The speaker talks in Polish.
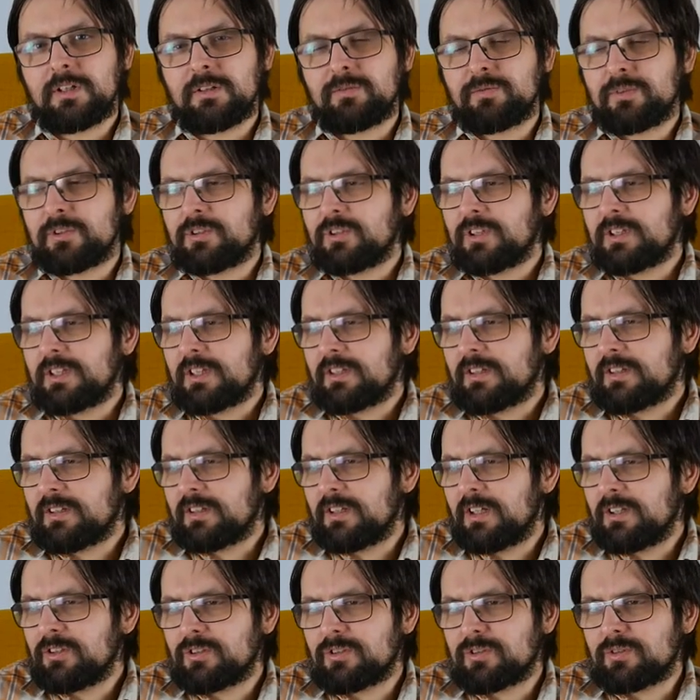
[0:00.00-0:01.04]
Wiecie, ja
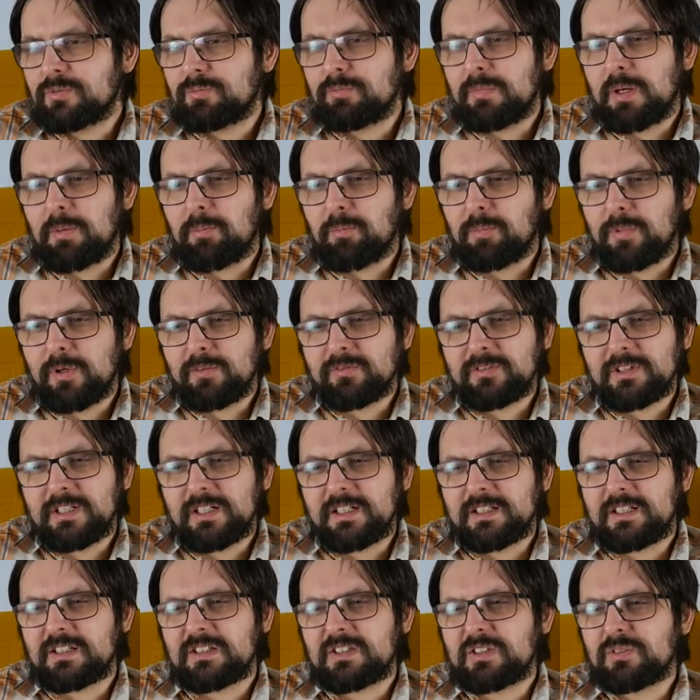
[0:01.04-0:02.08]
też mam pewne
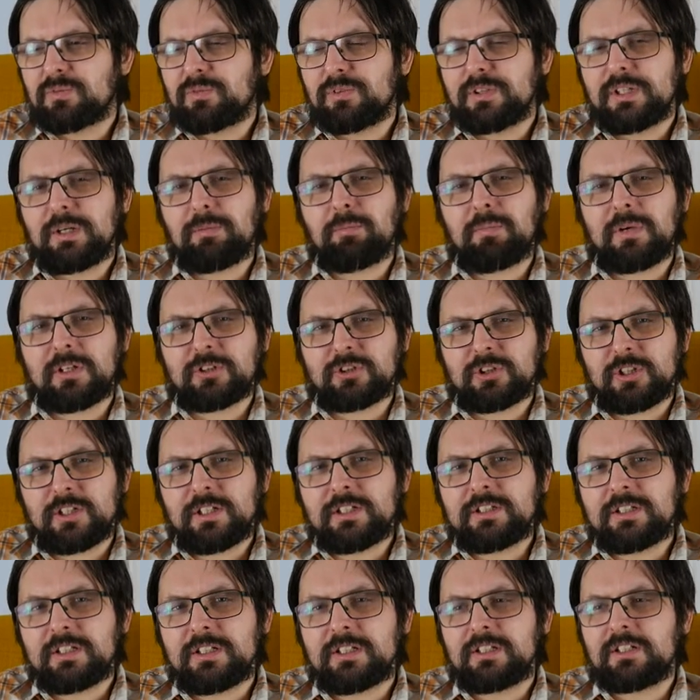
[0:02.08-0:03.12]
jakieś swoje
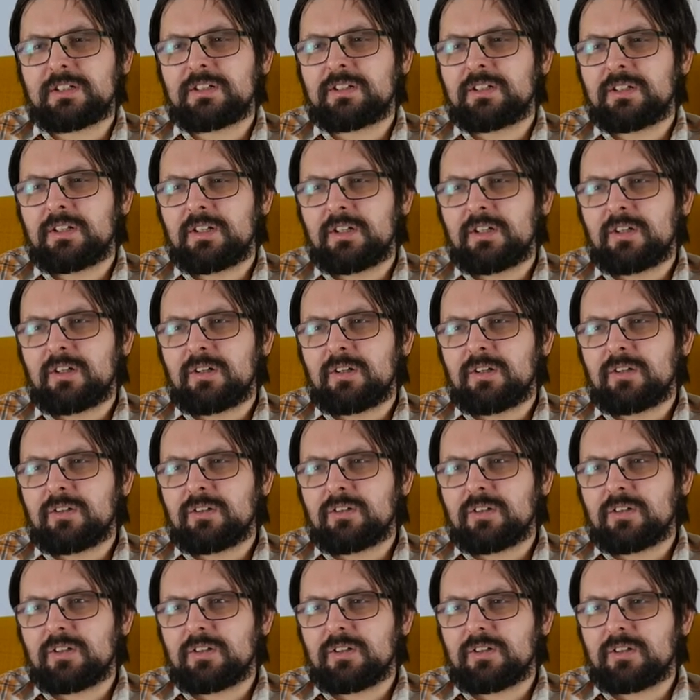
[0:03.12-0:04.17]
marzenia,
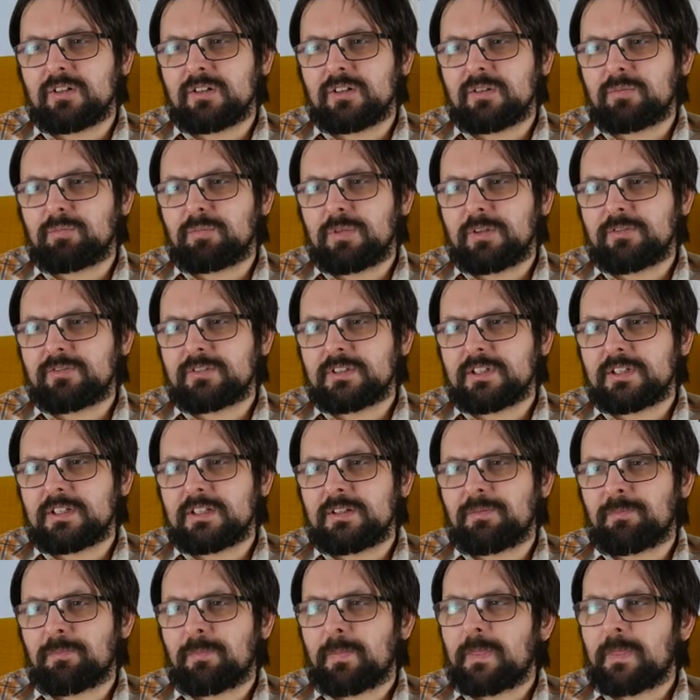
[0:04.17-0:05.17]
e, pewne